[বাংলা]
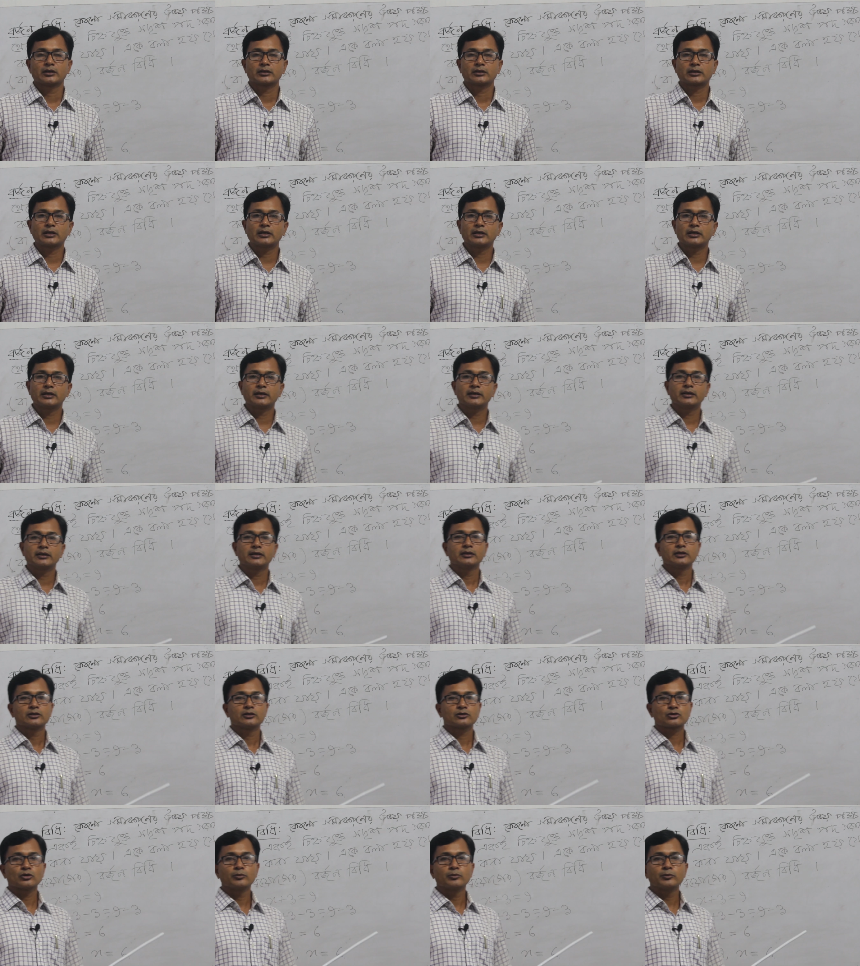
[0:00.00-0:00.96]
তাহলে
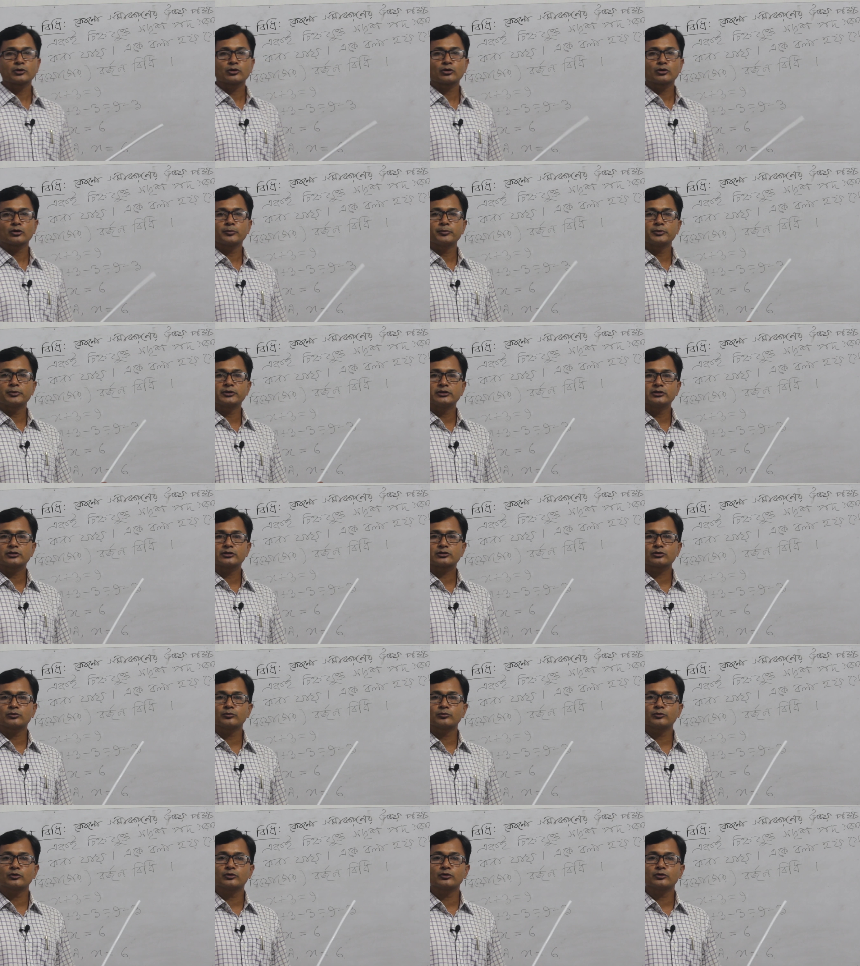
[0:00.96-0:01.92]
সমীকরণের
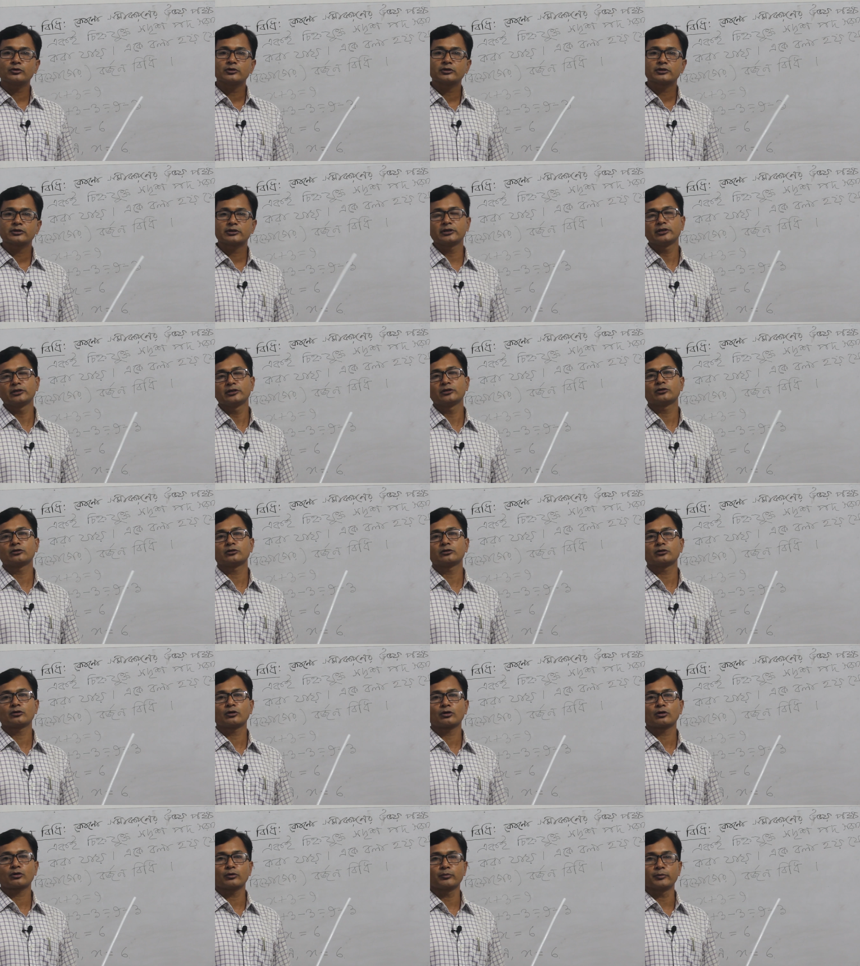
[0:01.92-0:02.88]
বিধিসমূহ তিন
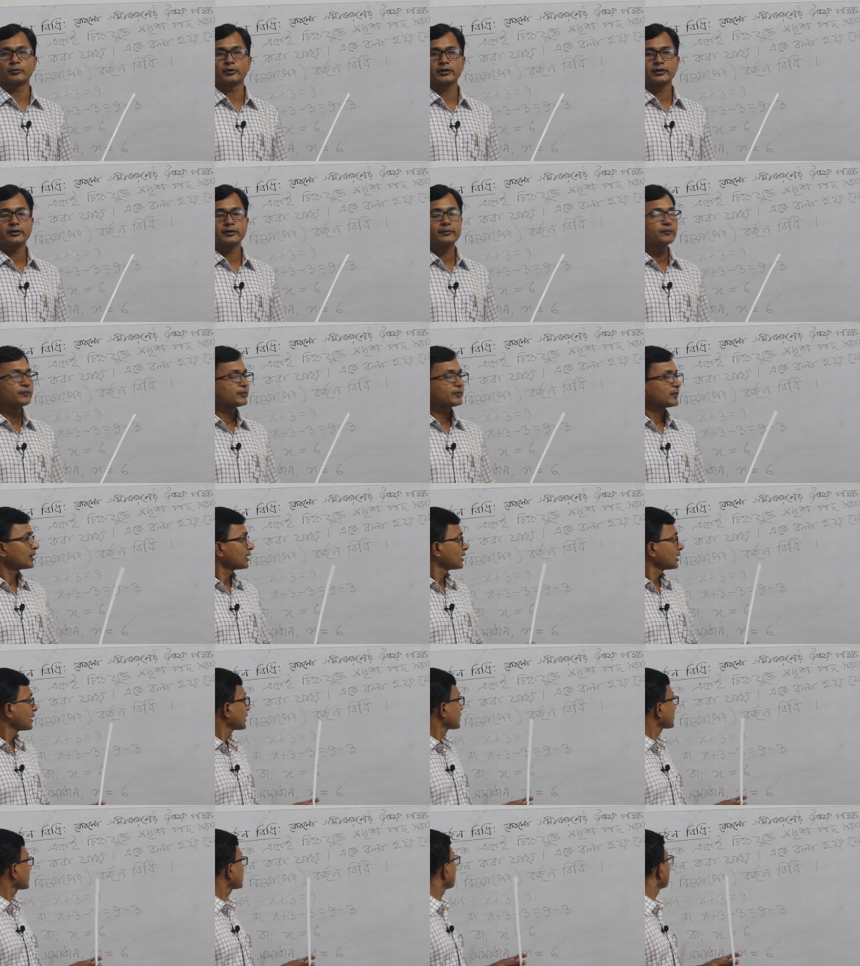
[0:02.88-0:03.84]
রকমের
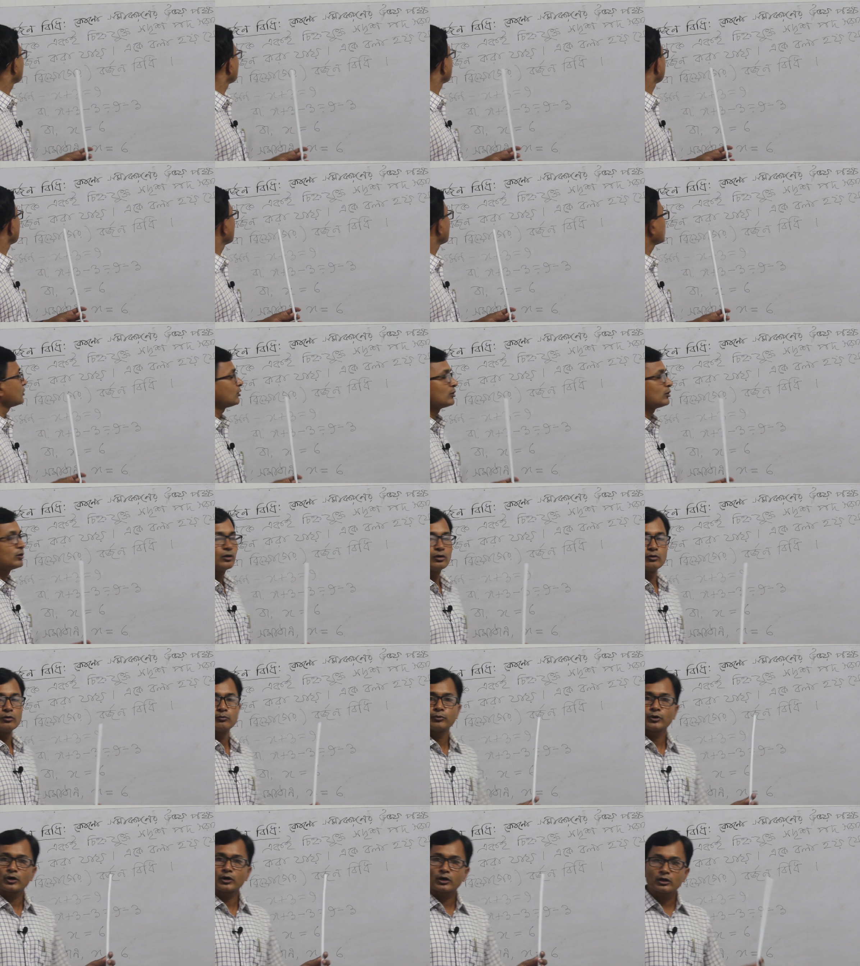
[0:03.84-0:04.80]
একটা হলো
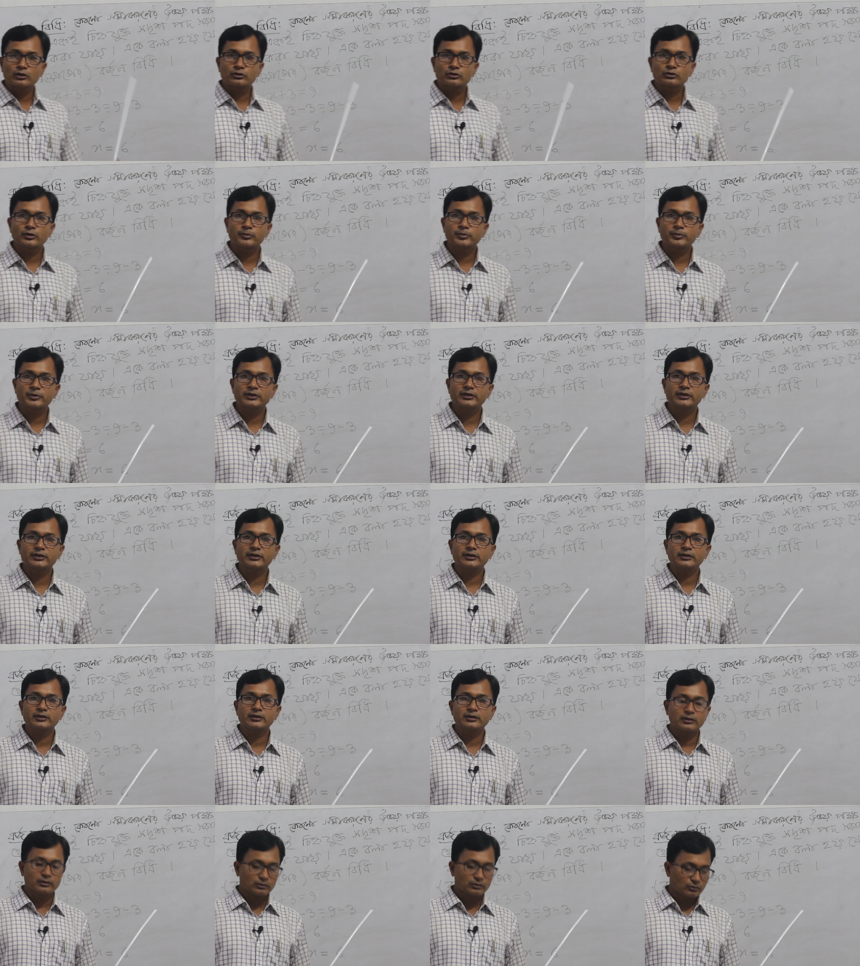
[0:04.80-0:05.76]
পক্ষান্তরবিধি
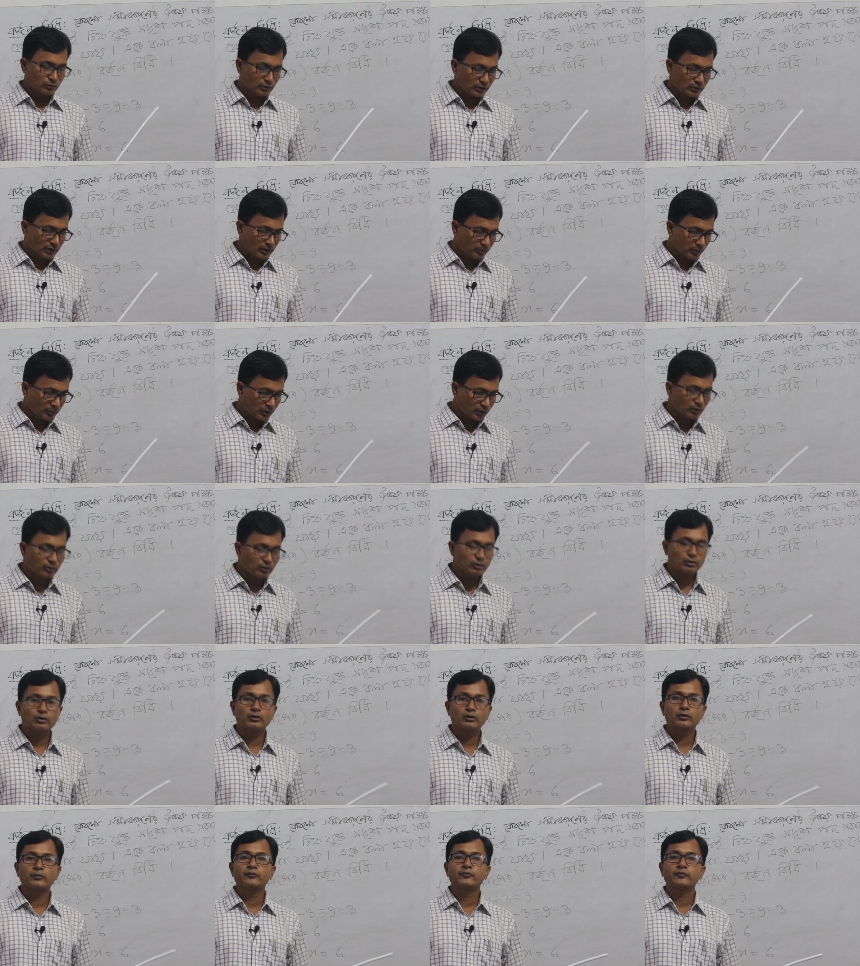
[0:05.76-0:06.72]
দুই নম্বর হলো